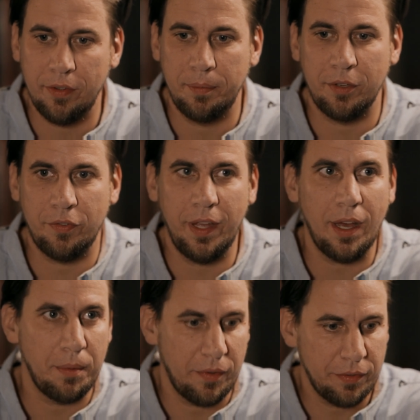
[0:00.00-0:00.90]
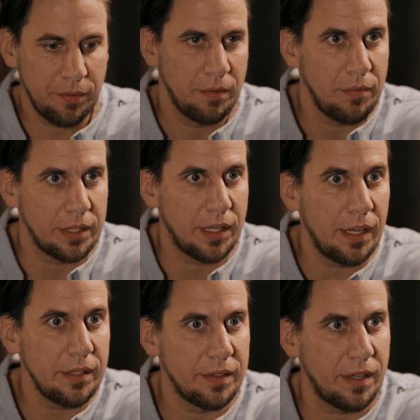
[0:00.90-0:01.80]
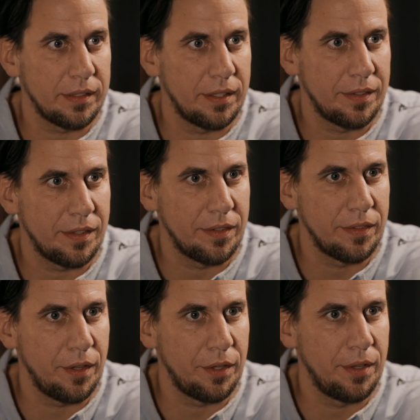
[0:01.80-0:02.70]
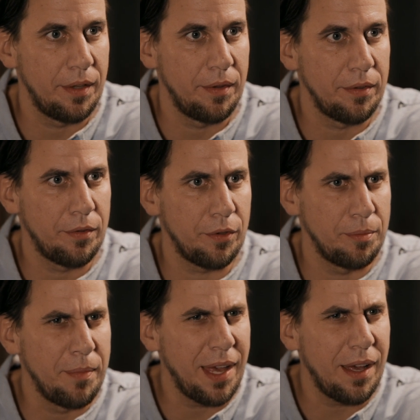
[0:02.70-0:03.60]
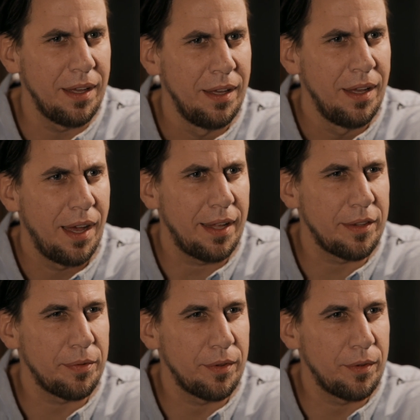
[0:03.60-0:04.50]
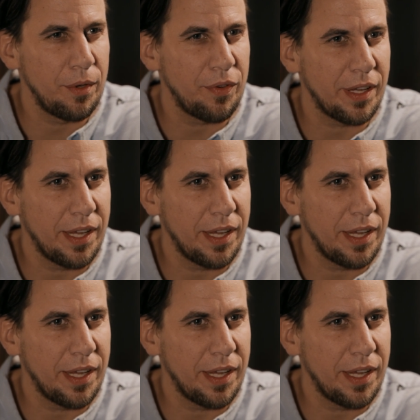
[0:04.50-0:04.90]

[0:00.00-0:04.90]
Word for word: ist es mal schwer, aber was du halt gerade gesagt hast, das ist äh, durch mehr als durch